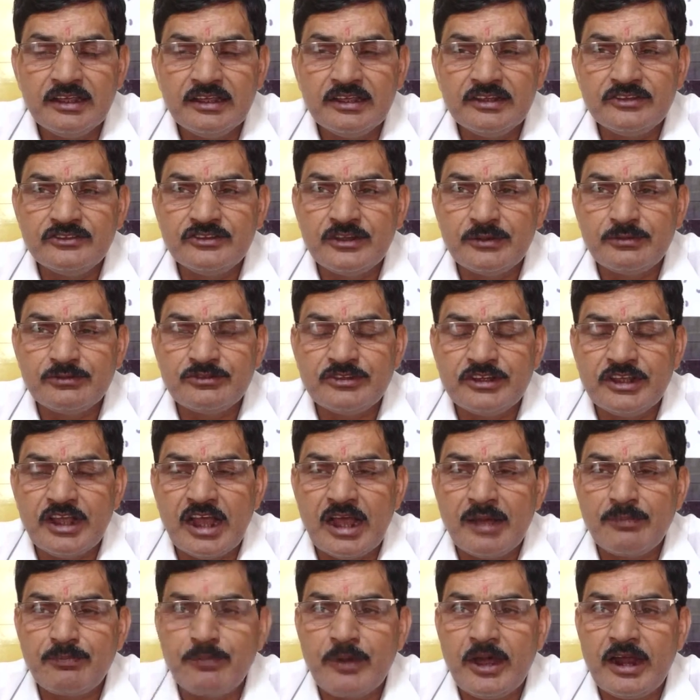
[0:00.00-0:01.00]
कि जब से
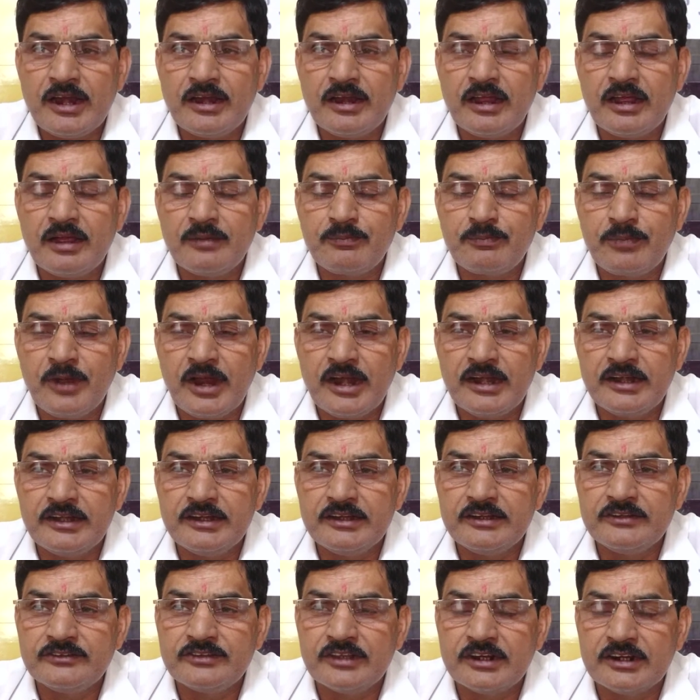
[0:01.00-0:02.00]
आप पार,
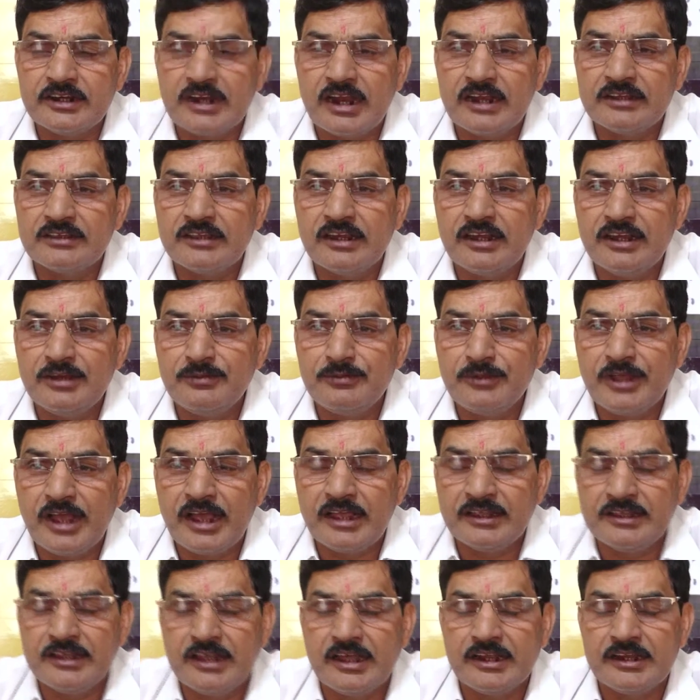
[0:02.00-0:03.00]
पार्टी की सरकार दिल्ली में
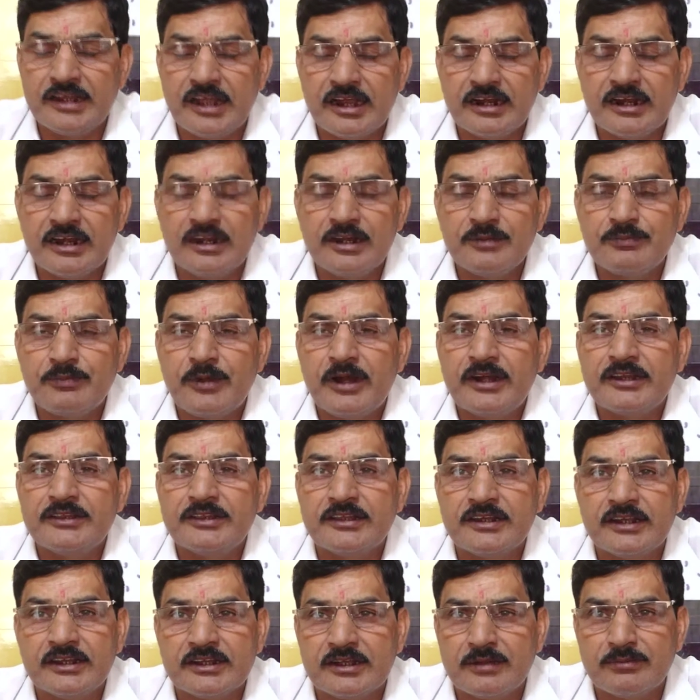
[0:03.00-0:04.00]
आई हरियाणा ने पानी
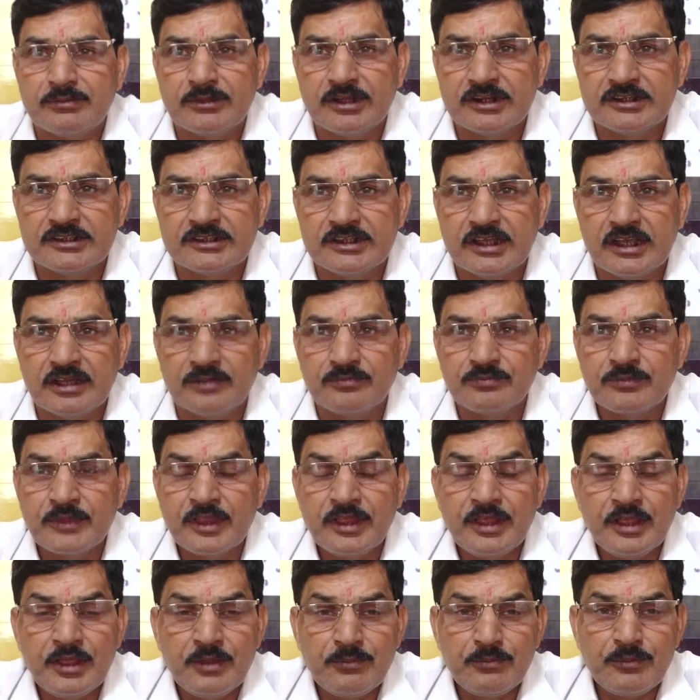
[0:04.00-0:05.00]
देना कम कर दिया
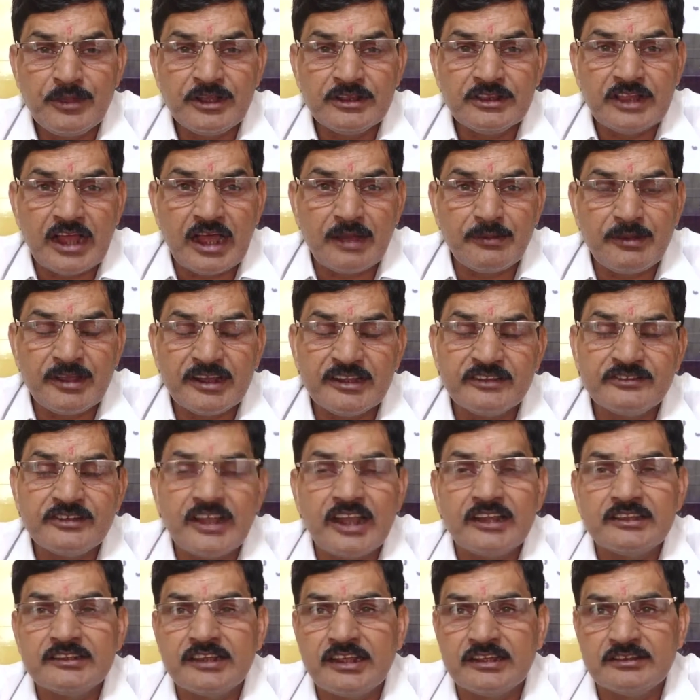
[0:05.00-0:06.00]
मैं दावे के
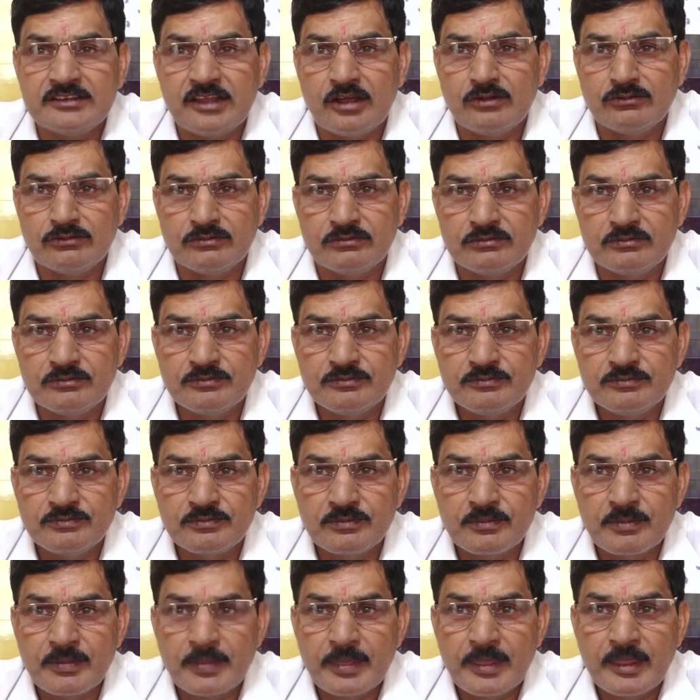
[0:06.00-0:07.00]
साथ कहता
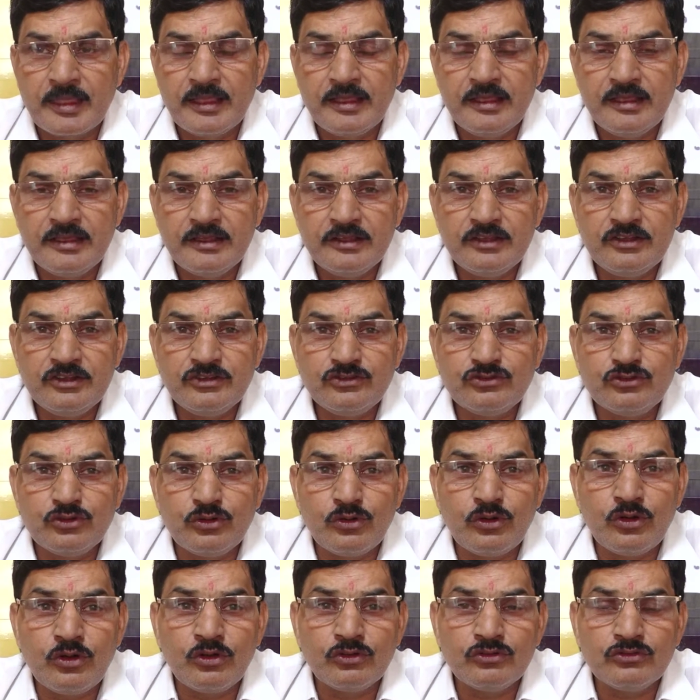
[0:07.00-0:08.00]
हूँ कि
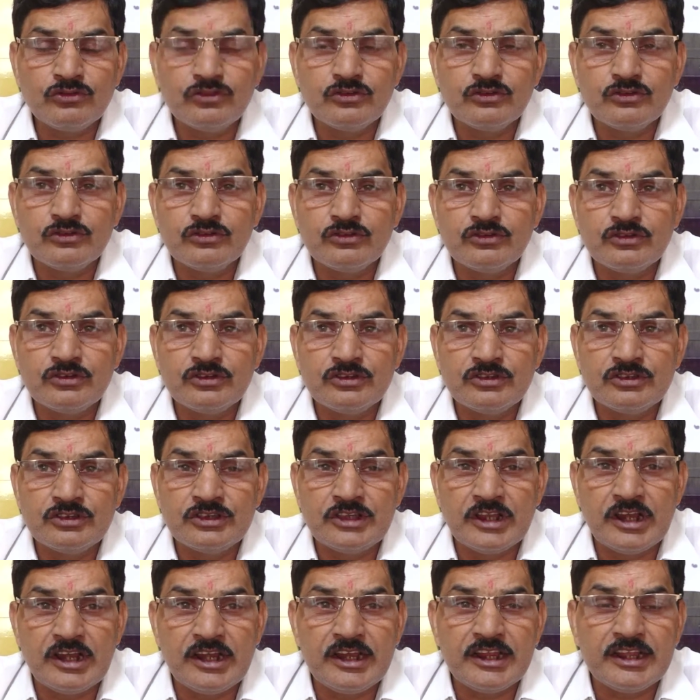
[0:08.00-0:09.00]
जो
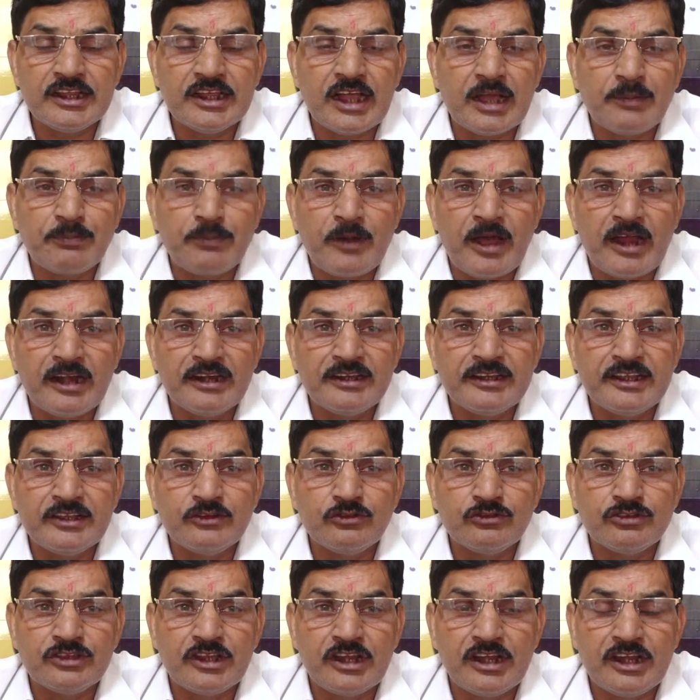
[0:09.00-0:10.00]
दिल्ली का पानी है
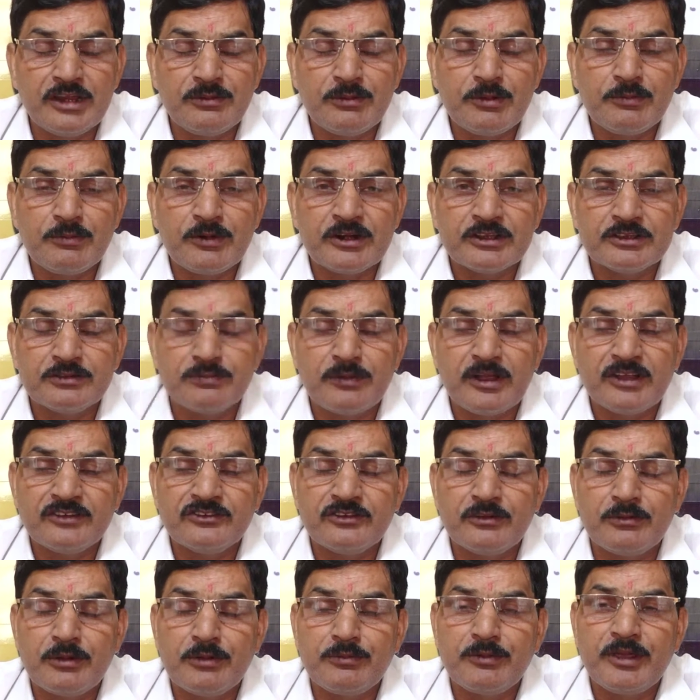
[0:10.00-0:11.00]
जो दिल्ली में वर्तमान
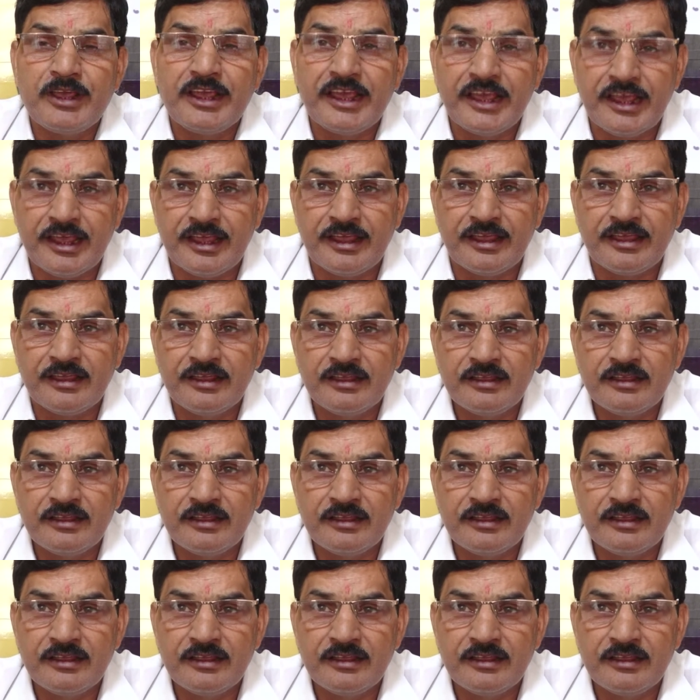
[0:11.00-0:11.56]
समय में है